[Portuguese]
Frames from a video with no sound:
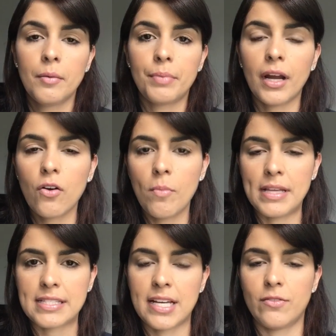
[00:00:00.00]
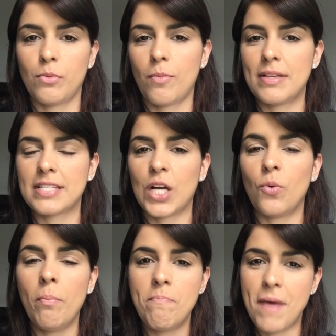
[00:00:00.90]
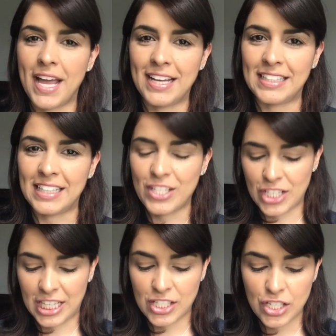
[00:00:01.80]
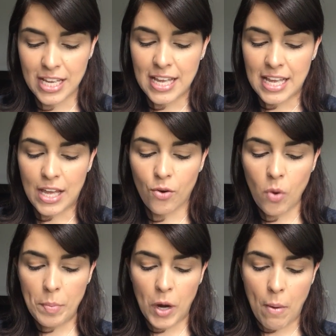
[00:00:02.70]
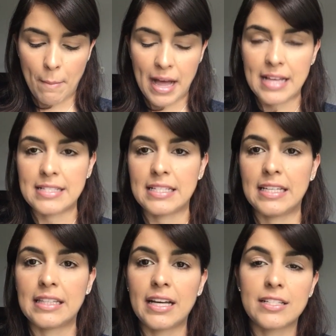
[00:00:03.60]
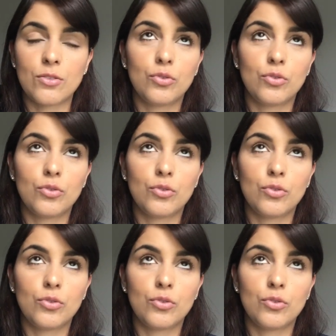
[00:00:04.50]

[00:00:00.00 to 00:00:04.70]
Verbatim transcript: Pra começar, vamos começar com pele, né, gente? Eu comprei uma base que tá as